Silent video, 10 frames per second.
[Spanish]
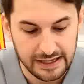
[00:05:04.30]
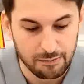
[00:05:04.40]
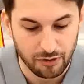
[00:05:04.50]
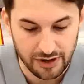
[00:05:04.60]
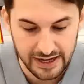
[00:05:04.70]
que
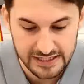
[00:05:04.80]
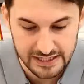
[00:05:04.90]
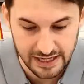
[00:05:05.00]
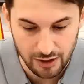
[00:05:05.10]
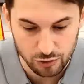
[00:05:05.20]

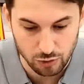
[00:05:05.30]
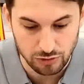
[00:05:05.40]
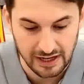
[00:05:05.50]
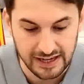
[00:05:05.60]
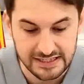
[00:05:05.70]
podréis eh,
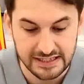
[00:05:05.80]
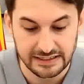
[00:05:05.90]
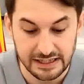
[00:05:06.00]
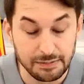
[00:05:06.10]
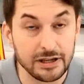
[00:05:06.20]
consultar en este
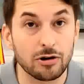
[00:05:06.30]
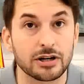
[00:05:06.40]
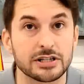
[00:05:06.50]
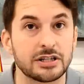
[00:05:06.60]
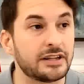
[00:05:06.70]
tríptico
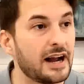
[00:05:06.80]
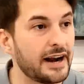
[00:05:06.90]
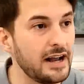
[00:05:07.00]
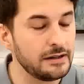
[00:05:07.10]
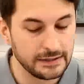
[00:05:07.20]
que se os
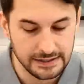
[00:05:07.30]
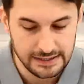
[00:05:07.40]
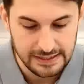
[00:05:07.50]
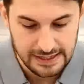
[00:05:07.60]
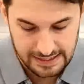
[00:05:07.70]
entregará.
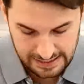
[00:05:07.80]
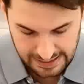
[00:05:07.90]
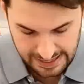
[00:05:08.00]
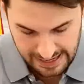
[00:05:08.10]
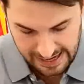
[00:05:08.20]

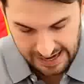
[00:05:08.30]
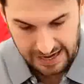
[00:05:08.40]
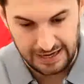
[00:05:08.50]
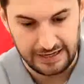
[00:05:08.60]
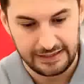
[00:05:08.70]

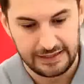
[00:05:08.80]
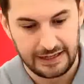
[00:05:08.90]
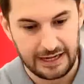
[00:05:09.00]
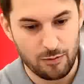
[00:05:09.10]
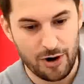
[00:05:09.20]
Y,
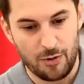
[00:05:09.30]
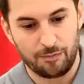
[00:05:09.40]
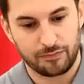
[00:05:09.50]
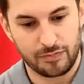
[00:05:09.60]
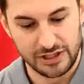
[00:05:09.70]
bueno,
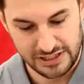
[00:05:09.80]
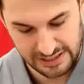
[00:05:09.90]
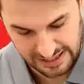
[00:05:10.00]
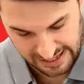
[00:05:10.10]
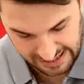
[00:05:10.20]

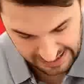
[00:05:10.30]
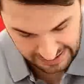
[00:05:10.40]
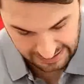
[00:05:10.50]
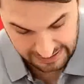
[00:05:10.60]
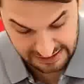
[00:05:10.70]
pues
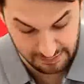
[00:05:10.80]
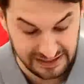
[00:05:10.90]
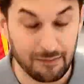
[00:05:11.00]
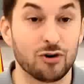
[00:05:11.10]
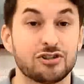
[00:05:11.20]
eh, les
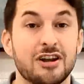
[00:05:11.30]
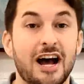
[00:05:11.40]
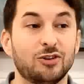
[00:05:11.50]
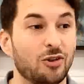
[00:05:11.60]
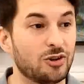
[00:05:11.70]
invitamos
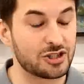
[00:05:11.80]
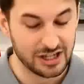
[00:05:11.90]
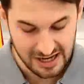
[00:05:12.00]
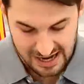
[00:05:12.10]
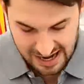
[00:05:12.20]
a
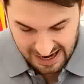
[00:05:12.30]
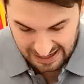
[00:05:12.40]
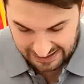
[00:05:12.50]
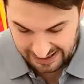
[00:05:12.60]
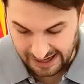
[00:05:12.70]
todos
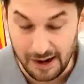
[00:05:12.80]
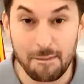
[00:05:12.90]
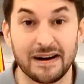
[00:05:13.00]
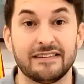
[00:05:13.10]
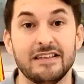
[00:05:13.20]
a
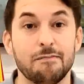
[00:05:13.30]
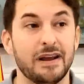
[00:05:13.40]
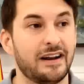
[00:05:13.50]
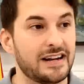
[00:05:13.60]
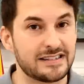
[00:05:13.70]
que
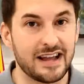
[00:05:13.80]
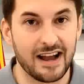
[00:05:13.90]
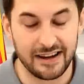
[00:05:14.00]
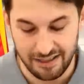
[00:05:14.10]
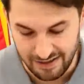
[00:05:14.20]
participen en
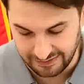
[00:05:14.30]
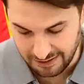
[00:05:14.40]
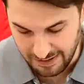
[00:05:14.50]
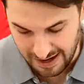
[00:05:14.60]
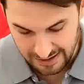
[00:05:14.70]
esta
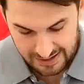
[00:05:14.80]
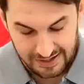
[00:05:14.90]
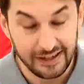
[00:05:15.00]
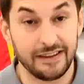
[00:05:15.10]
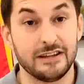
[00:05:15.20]
iniciativa
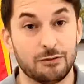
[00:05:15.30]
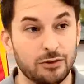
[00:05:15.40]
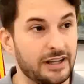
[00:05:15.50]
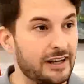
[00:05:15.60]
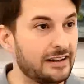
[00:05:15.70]
y
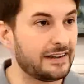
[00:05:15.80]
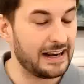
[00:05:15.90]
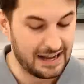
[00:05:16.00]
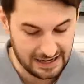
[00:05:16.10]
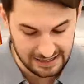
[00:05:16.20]
disfruten
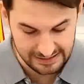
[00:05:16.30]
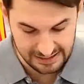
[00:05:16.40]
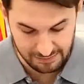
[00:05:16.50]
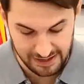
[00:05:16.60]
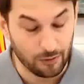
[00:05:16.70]
de la
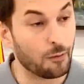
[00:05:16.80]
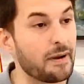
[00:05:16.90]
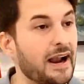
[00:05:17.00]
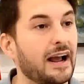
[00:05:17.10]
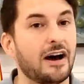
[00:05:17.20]
Semana
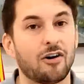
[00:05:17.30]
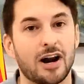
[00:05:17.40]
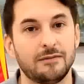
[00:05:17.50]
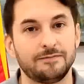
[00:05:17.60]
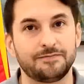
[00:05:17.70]
Europea en
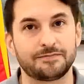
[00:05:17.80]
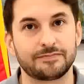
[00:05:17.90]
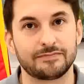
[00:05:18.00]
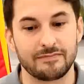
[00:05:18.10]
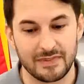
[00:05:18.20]
Calahorra.
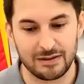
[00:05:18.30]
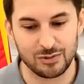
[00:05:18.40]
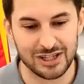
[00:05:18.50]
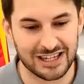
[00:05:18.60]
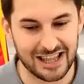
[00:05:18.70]

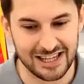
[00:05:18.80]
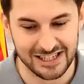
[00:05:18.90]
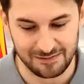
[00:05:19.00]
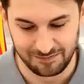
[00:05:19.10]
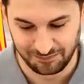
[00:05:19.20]
Muchas
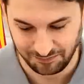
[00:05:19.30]
gracias.